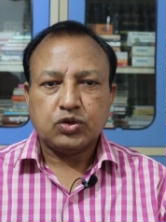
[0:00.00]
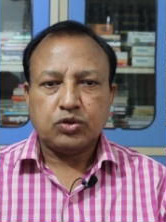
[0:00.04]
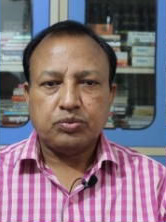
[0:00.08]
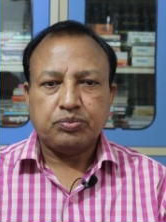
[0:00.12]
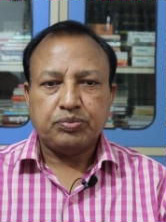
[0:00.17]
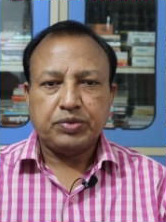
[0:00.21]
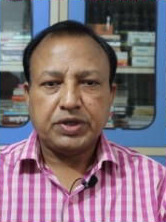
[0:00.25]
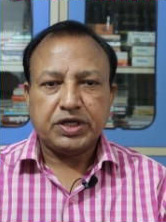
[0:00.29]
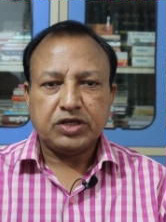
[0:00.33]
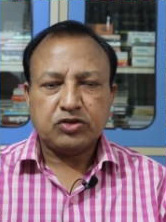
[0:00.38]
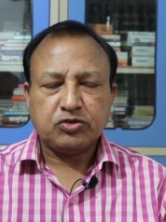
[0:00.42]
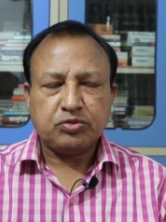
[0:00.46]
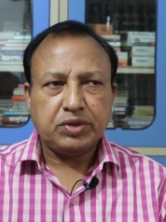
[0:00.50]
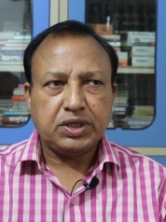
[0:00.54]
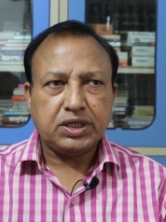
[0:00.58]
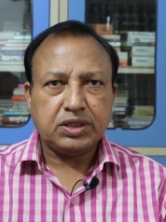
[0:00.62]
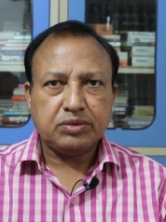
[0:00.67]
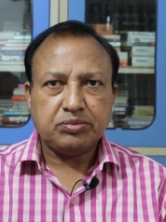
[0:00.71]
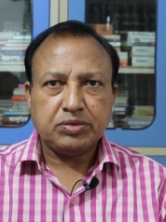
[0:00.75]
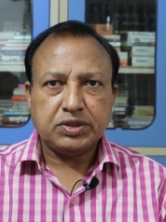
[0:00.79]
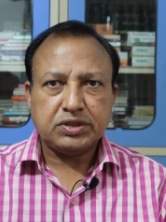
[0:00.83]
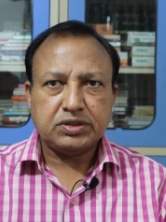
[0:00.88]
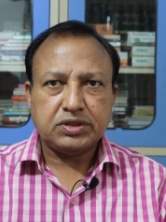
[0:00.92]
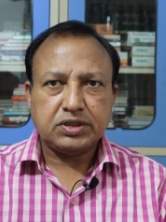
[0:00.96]
तो
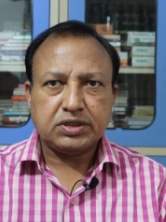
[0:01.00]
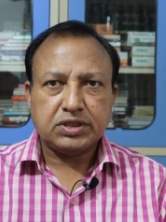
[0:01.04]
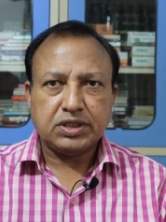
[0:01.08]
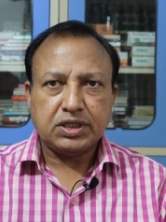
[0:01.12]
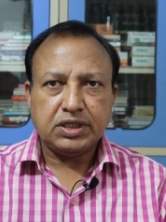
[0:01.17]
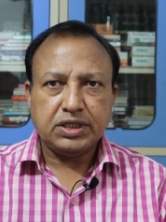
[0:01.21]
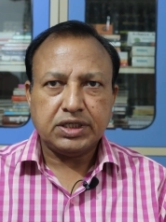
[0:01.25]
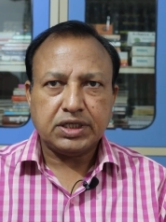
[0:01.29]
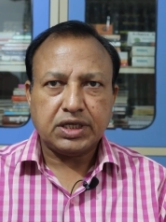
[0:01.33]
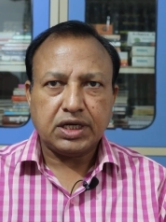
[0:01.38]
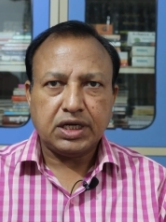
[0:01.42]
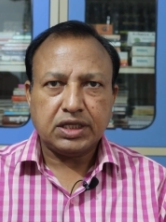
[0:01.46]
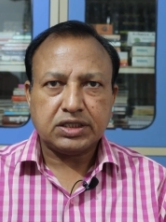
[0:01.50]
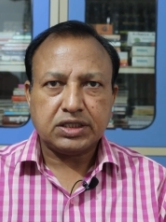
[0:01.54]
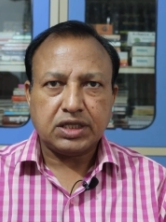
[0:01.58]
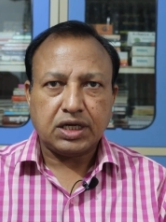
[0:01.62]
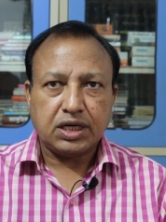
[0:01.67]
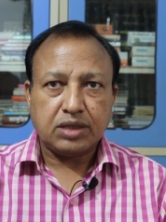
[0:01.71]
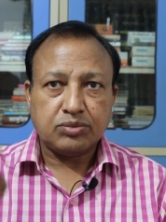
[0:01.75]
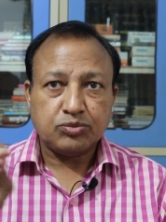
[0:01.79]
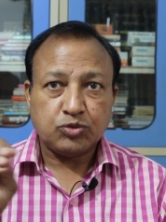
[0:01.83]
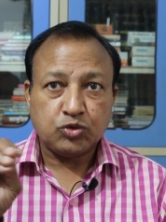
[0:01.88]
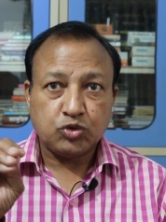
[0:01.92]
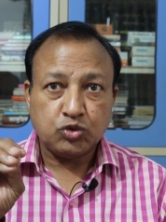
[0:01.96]
बेसमेंट में जनरली क्या है
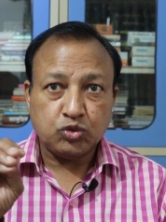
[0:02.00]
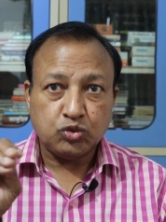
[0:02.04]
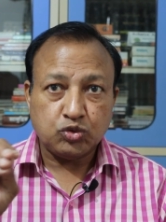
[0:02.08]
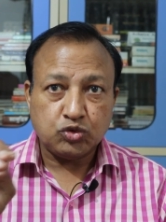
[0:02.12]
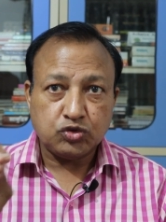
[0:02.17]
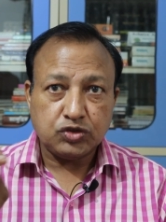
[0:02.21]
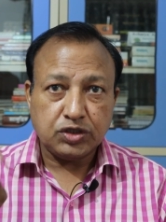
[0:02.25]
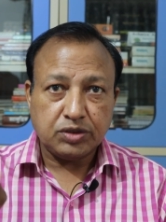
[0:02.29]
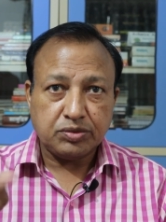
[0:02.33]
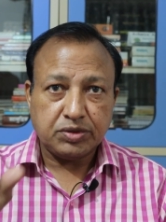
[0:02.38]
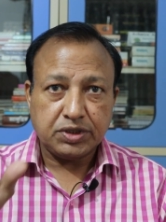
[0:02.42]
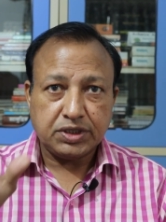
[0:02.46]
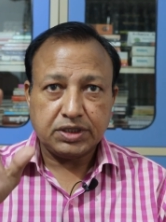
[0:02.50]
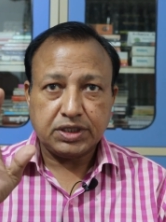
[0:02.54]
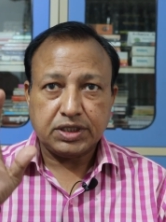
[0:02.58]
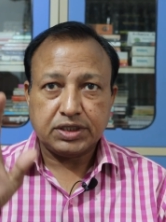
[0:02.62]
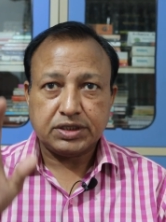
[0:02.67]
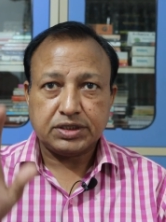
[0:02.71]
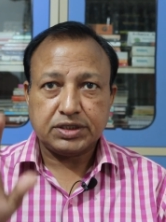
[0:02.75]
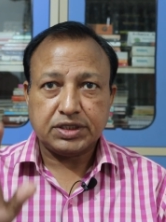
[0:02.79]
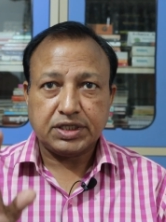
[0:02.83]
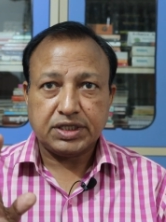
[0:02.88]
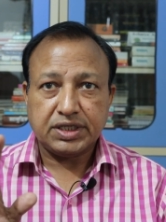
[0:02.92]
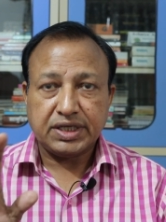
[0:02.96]
तामसी ऊर्जा भरी
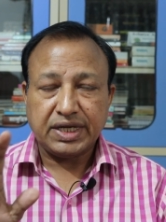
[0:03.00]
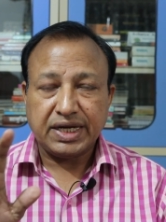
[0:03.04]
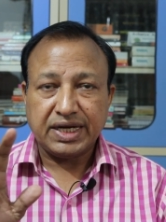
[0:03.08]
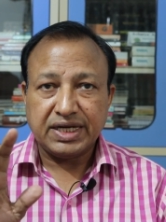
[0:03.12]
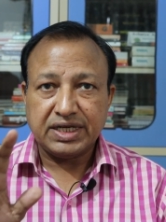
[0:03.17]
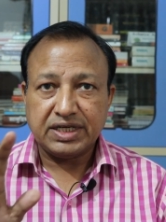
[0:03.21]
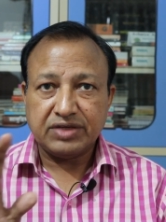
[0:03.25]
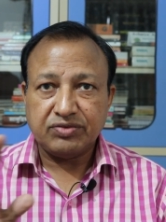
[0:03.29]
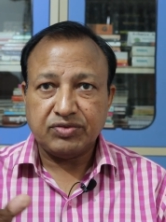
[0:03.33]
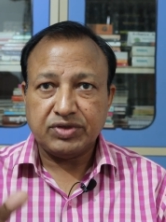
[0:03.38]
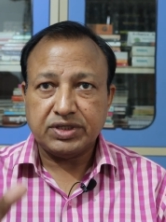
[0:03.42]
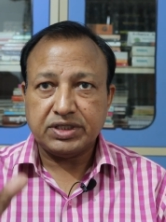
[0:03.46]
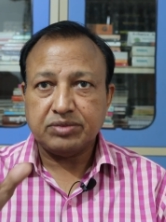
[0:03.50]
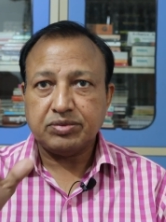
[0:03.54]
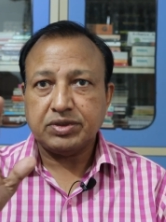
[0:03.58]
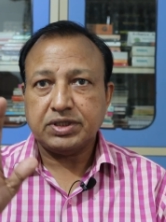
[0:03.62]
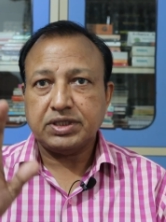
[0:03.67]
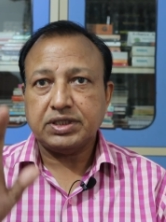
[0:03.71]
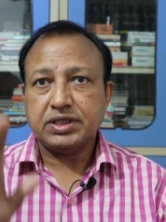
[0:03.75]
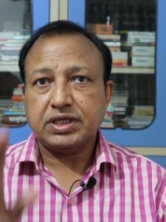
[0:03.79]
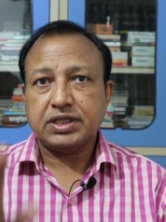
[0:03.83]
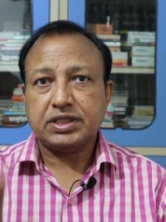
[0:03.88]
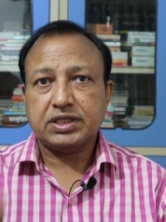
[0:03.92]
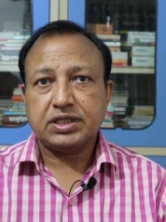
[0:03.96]
रहती है नेगेटिविटी
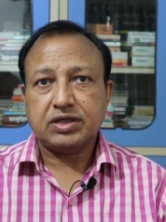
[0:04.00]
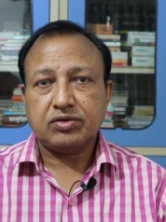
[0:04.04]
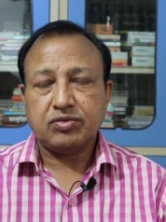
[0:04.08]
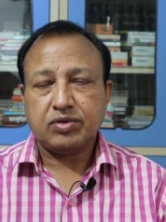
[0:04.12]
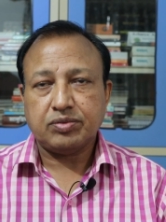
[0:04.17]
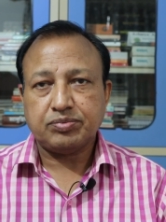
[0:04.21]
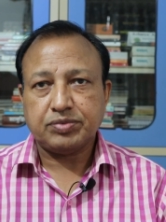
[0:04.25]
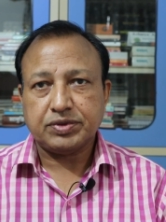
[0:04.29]
भरी रहती है